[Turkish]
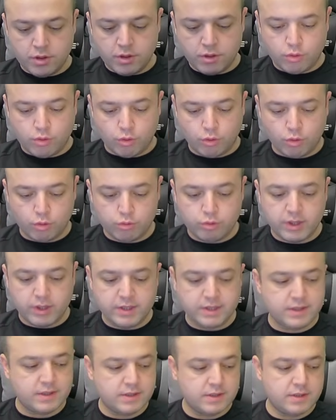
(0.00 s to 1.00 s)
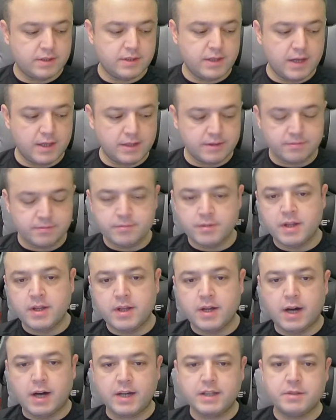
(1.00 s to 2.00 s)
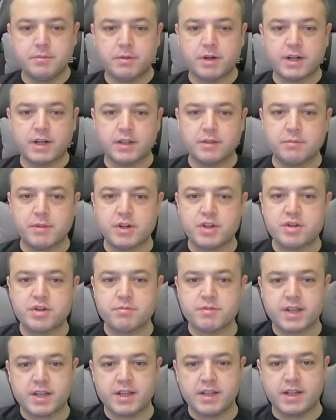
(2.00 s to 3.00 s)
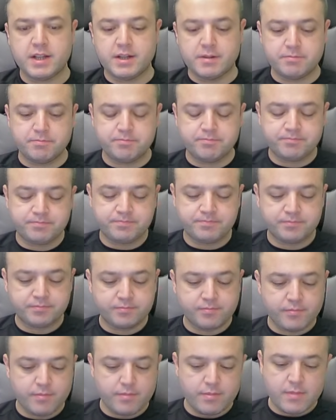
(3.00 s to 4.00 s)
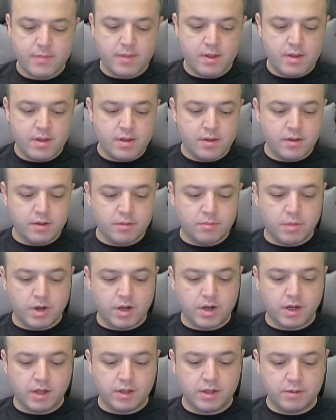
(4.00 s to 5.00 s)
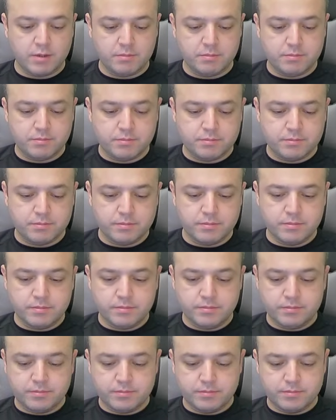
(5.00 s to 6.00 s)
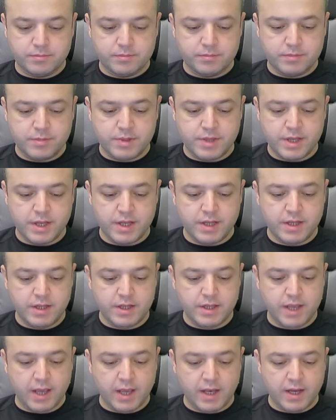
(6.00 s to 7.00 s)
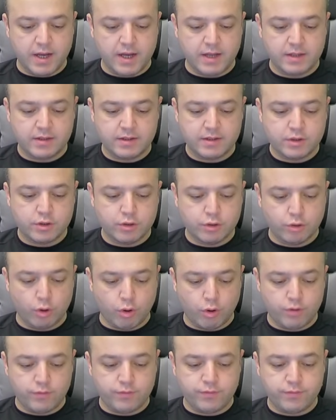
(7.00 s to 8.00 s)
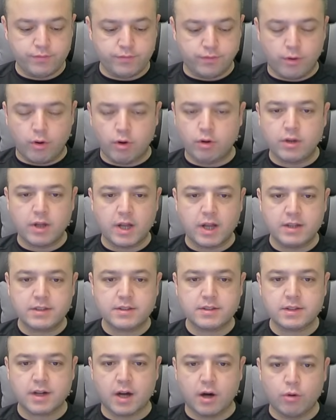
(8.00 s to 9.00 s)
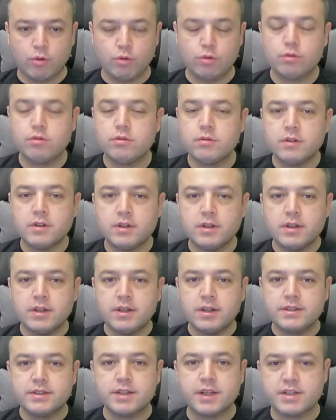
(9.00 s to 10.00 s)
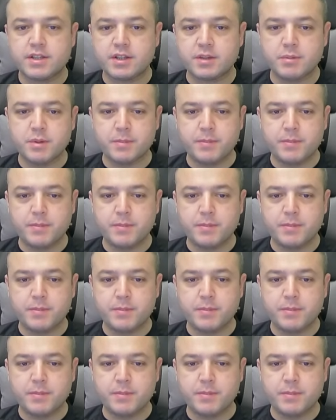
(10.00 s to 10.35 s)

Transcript: Gol oldu etkinliğinden. Haydi bakalım maçımıza gidelim. Bakalım. Yeni gelen Cruyff, Forlan, Raul nasıl bir